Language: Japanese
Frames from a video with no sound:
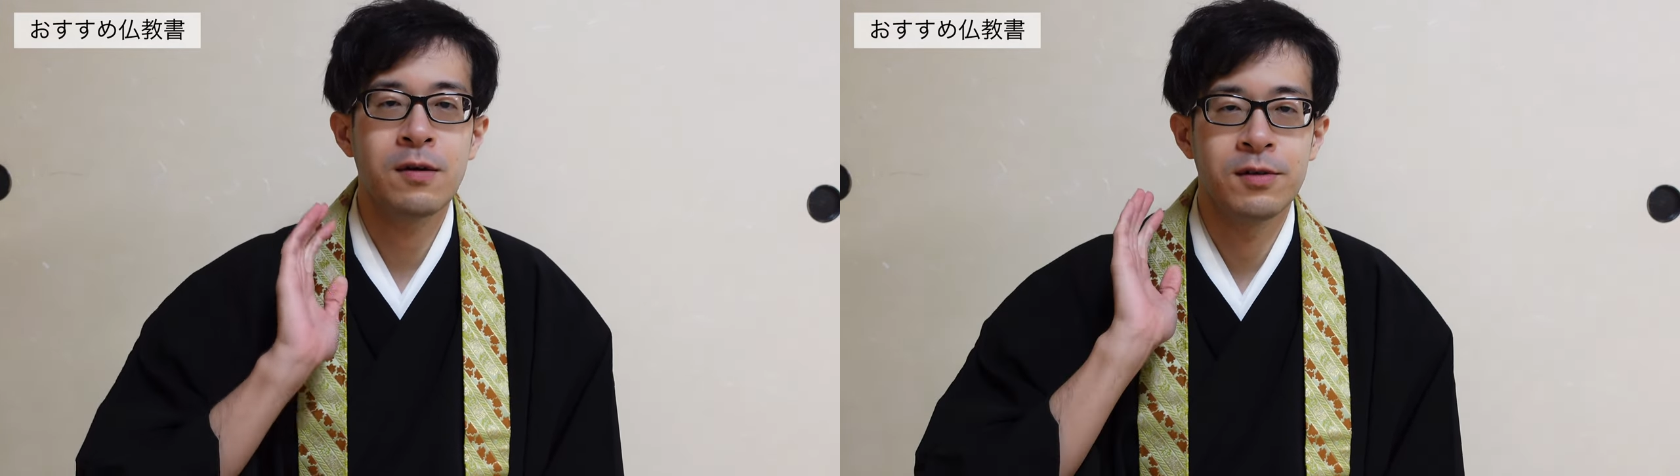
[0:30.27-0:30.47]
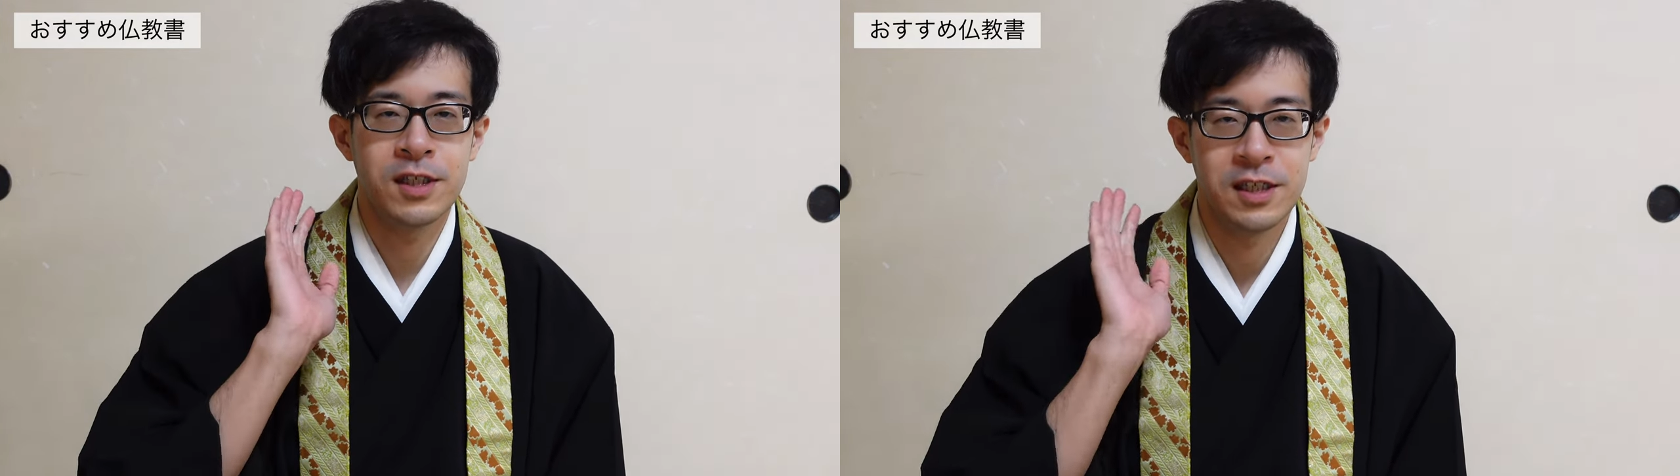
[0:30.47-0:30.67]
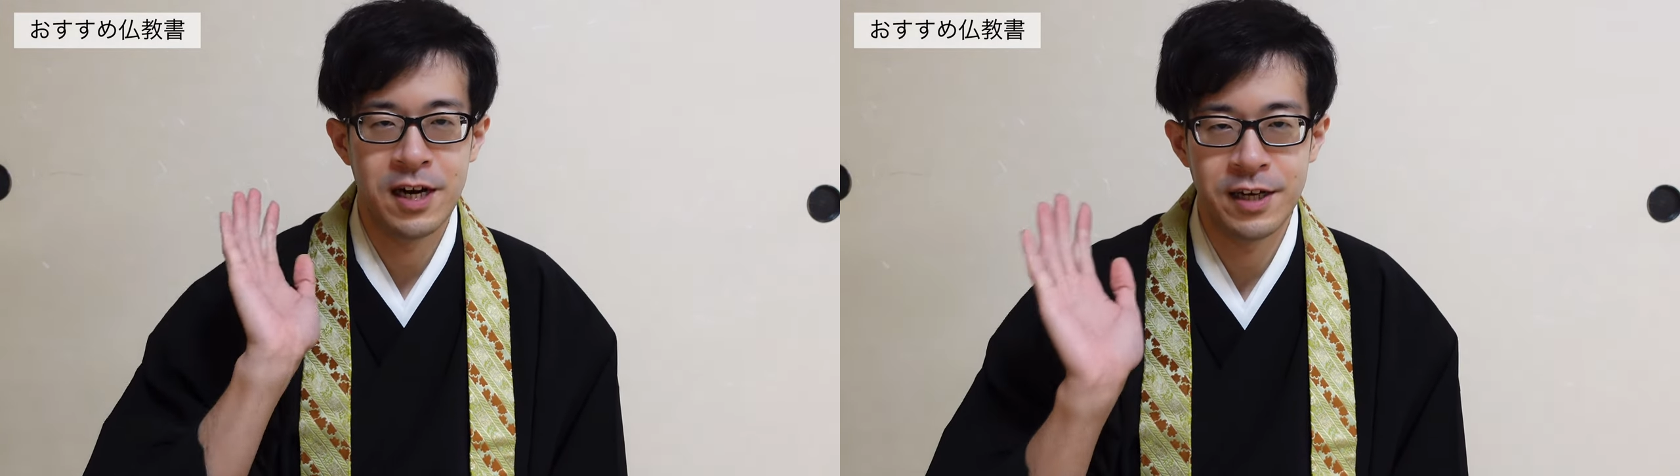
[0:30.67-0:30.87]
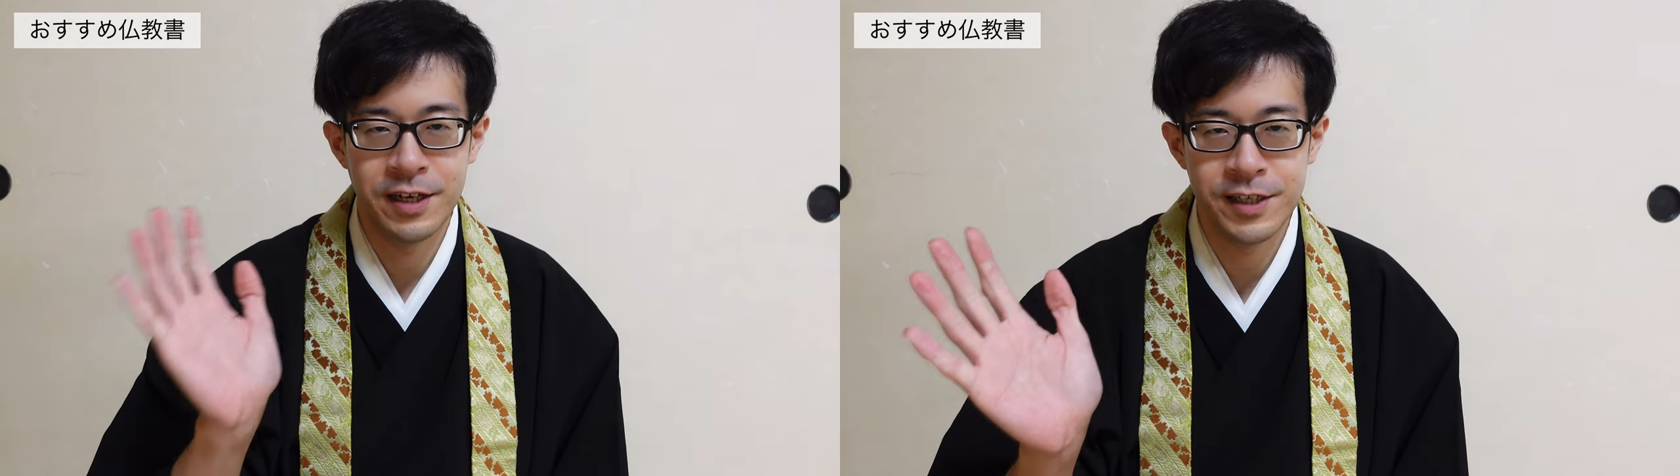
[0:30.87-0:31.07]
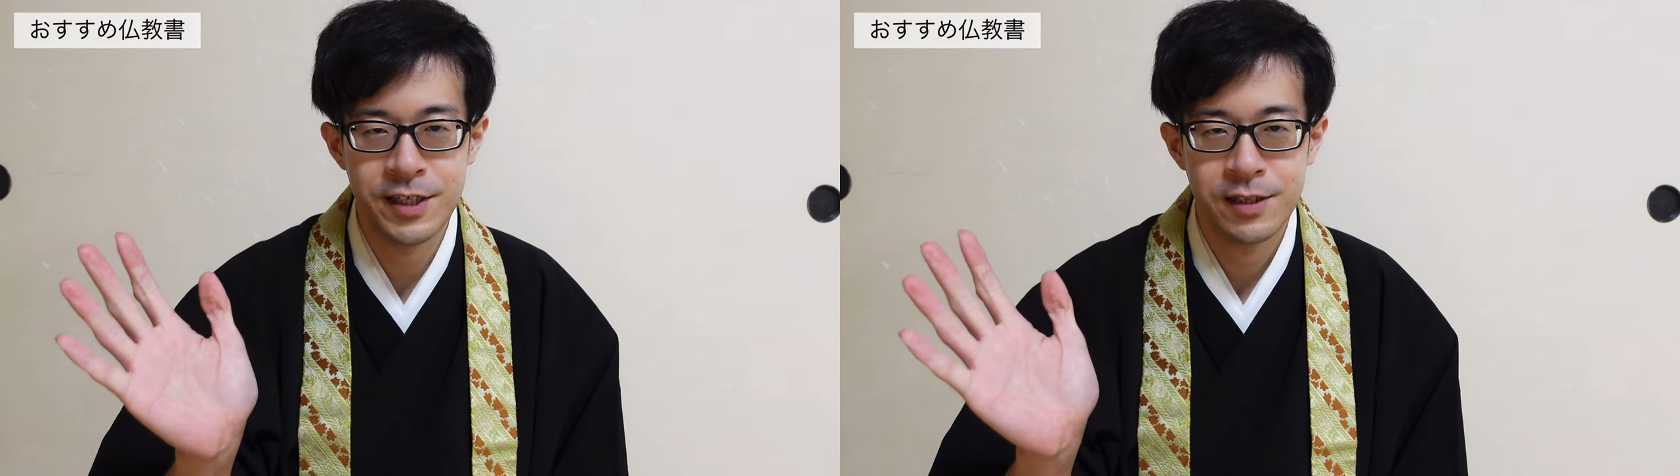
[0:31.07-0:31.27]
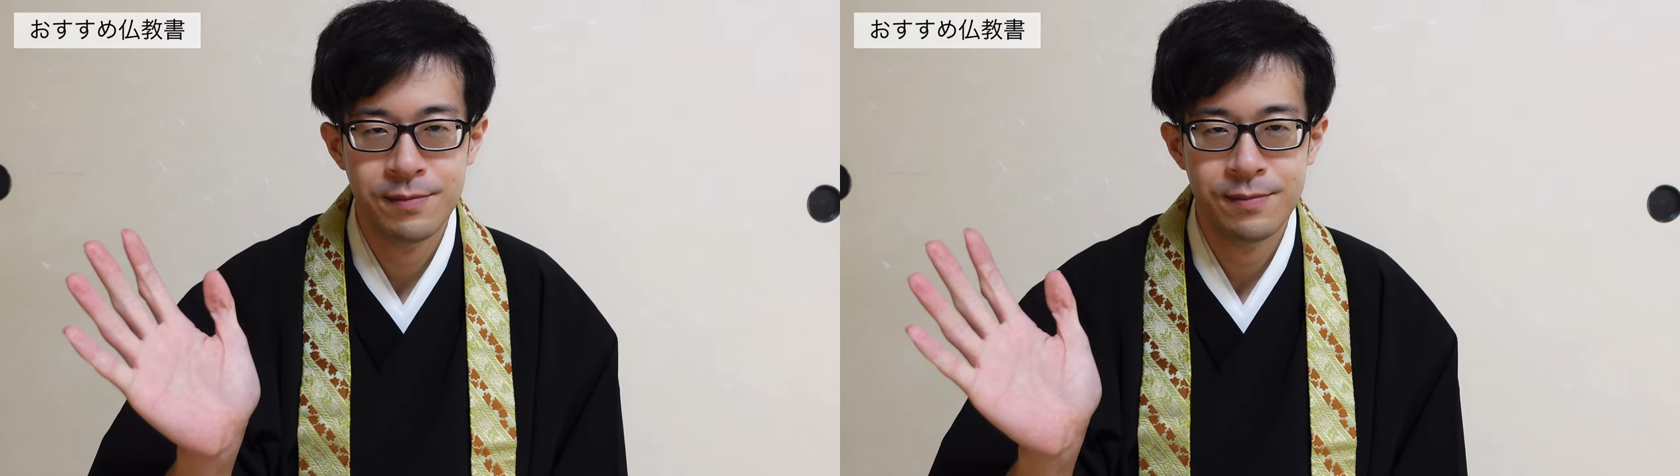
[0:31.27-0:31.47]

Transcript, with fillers: こちらです